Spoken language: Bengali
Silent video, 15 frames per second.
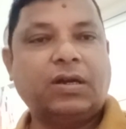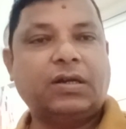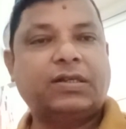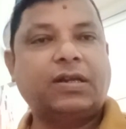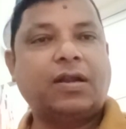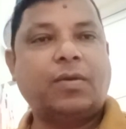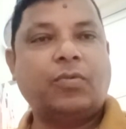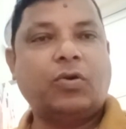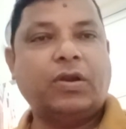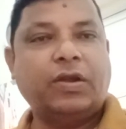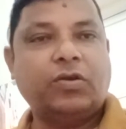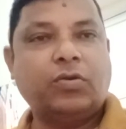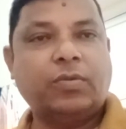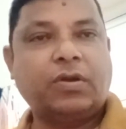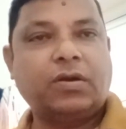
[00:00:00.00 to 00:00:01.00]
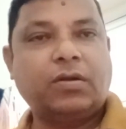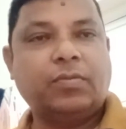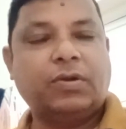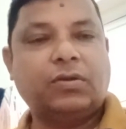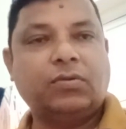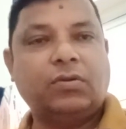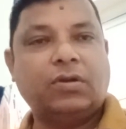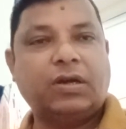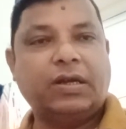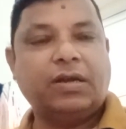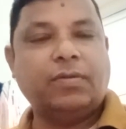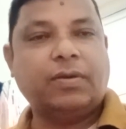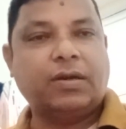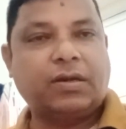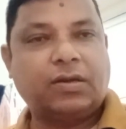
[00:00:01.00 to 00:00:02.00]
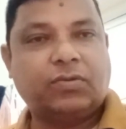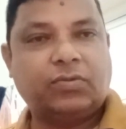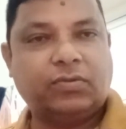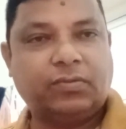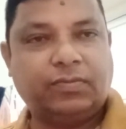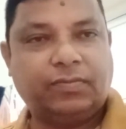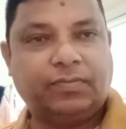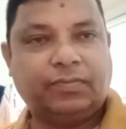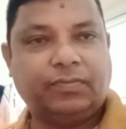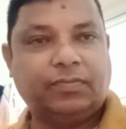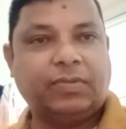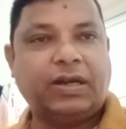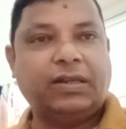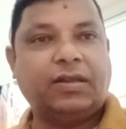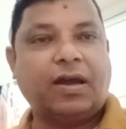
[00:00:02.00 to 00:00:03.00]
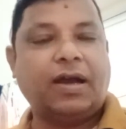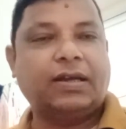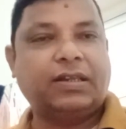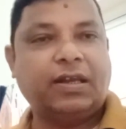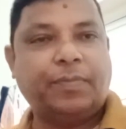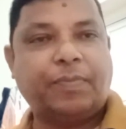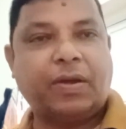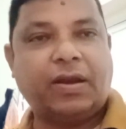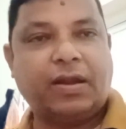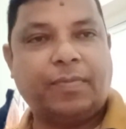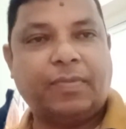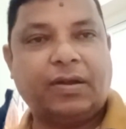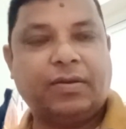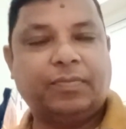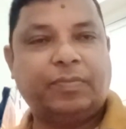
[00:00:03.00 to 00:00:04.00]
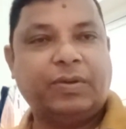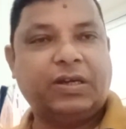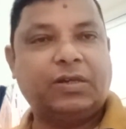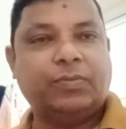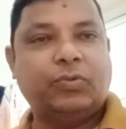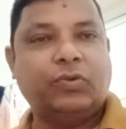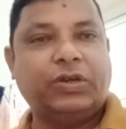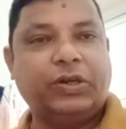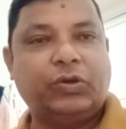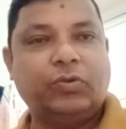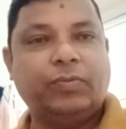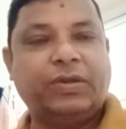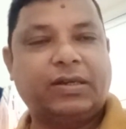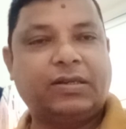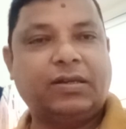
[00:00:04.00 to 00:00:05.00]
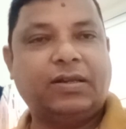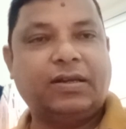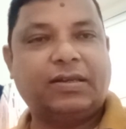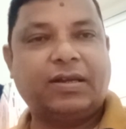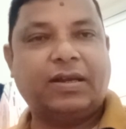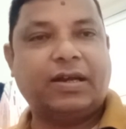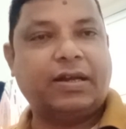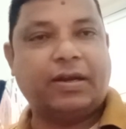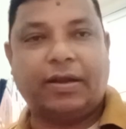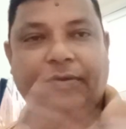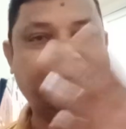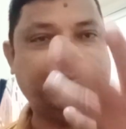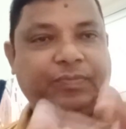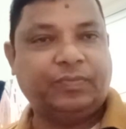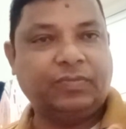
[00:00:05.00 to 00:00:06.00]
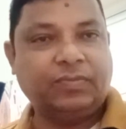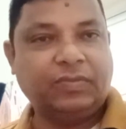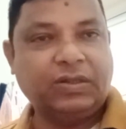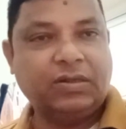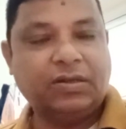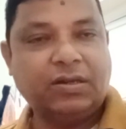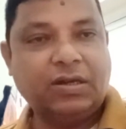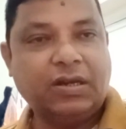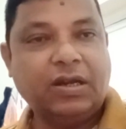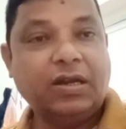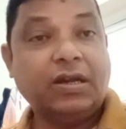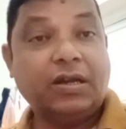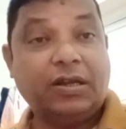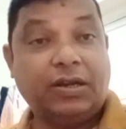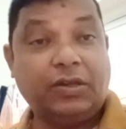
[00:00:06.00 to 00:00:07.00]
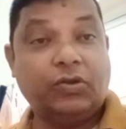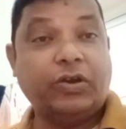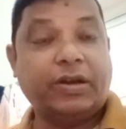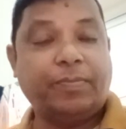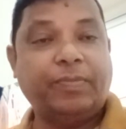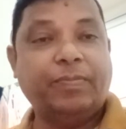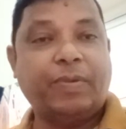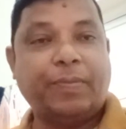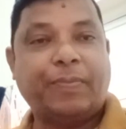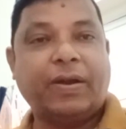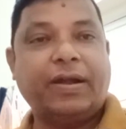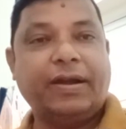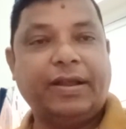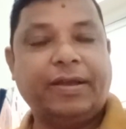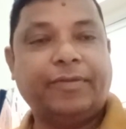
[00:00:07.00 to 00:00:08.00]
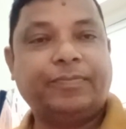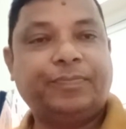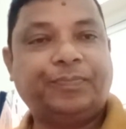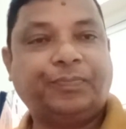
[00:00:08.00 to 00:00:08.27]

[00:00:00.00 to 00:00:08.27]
আসসালামু আলাইকুম রহমতুল্লাহ আবরকাত ভাই থাকতে পারলাম না ফেসবুক ইউটিউব দেখতে দেখতে হেরান হৃদয়ের ব্যাপার নিয়ে